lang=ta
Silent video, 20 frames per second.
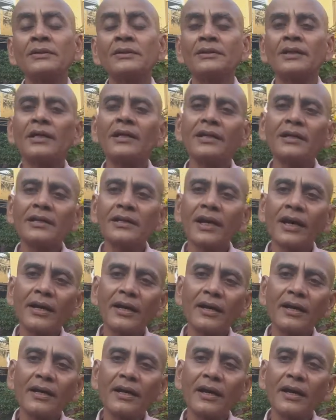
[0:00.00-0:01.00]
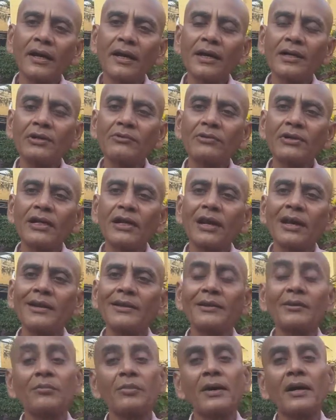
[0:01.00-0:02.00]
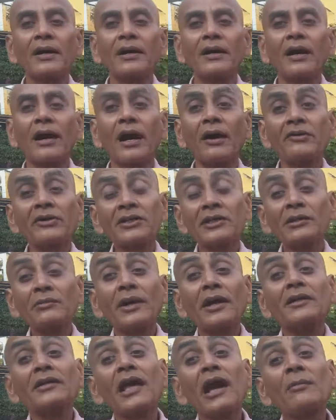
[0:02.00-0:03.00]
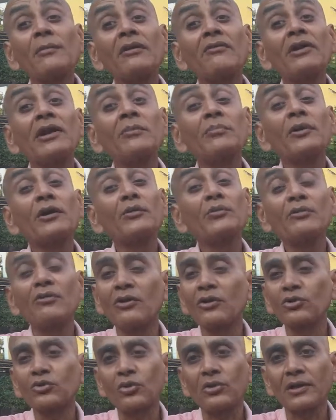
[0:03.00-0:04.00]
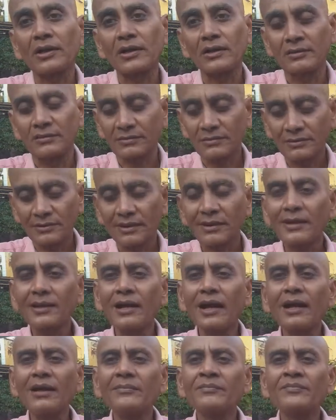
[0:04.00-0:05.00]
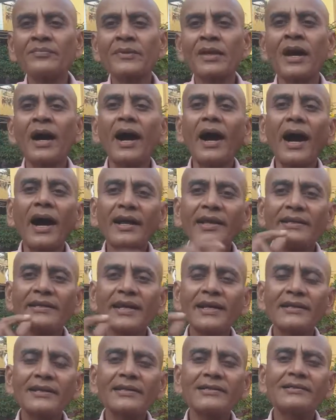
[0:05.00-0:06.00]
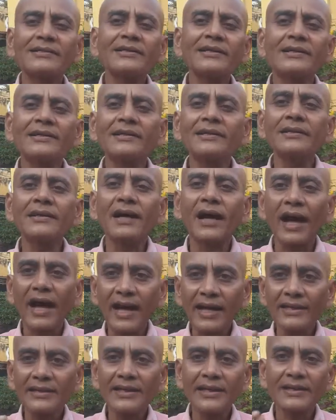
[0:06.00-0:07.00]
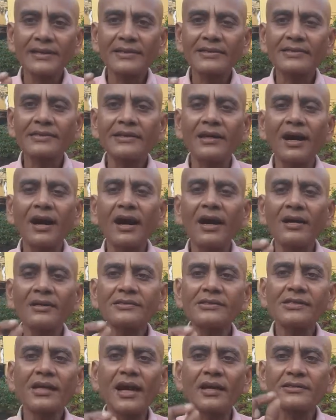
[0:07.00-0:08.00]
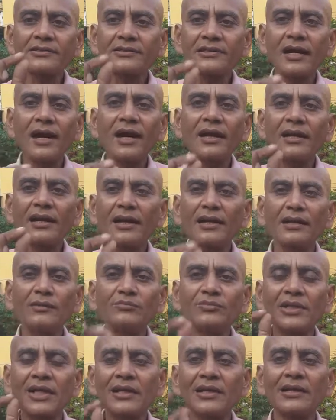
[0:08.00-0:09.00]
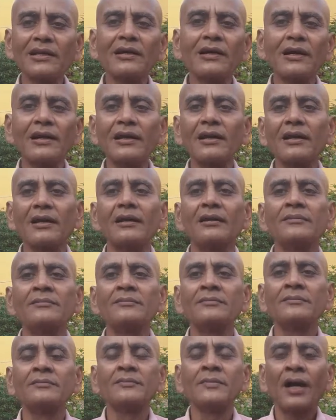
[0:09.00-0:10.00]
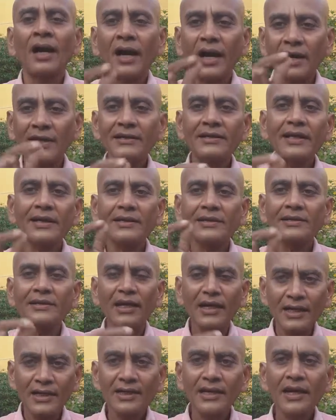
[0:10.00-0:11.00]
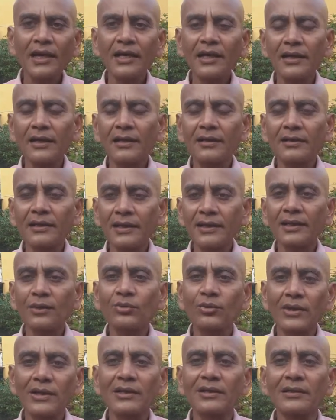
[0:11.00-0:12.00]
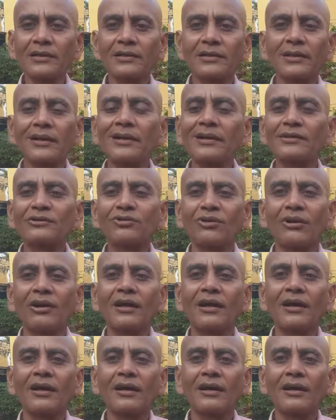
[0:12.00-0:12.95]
நிறைய அறிவு நிறையில் இருப்பாங்க அவர்கிட்டையும் அறியாமை வெளிப்படும்னு வள்ளுவர் சொல்கிறார் இல்லையா அரிய கற்று அரிய கற்று ஆசு அற்றார் கண்ணும் தெரியுங்கால் அரிய க எங்கிட்ட நிறைய குறை இருக்குது இல்லைன்னு சொல்லலை